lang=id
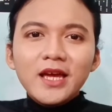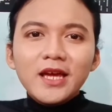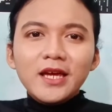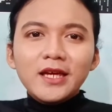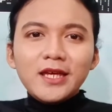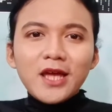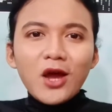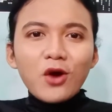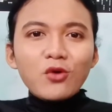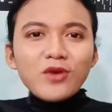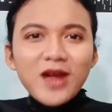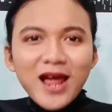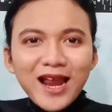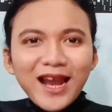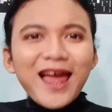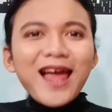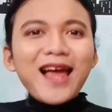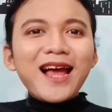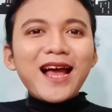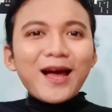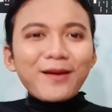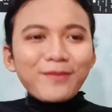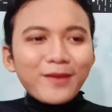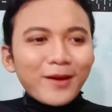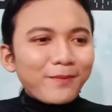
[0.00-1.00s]
ya udahlah
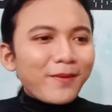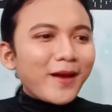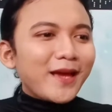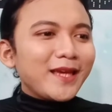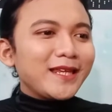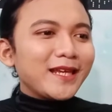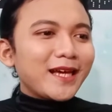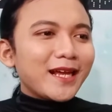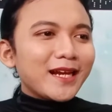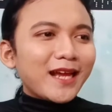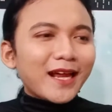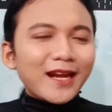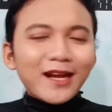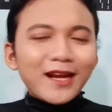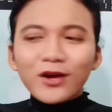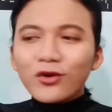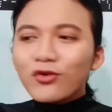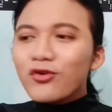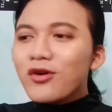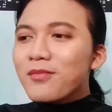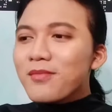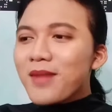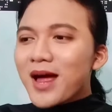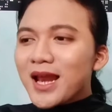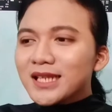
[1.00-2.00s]
nggak apa-apa ini kan karena gue
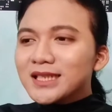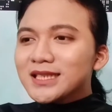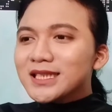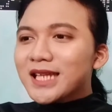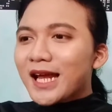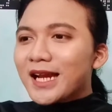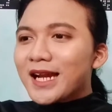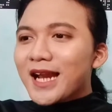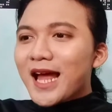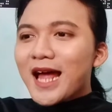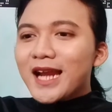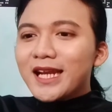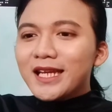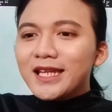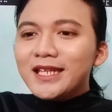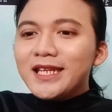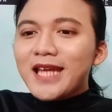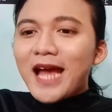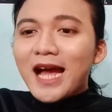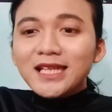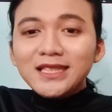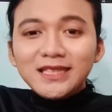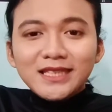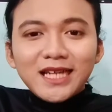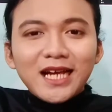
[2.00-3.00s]
males karena hari ini
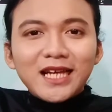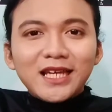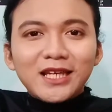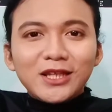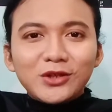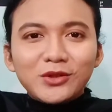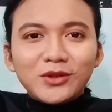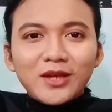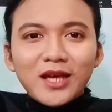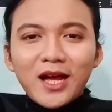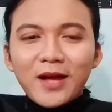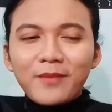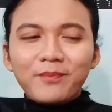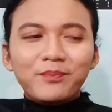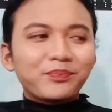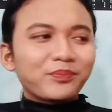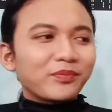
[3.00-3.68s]
aja gitu ya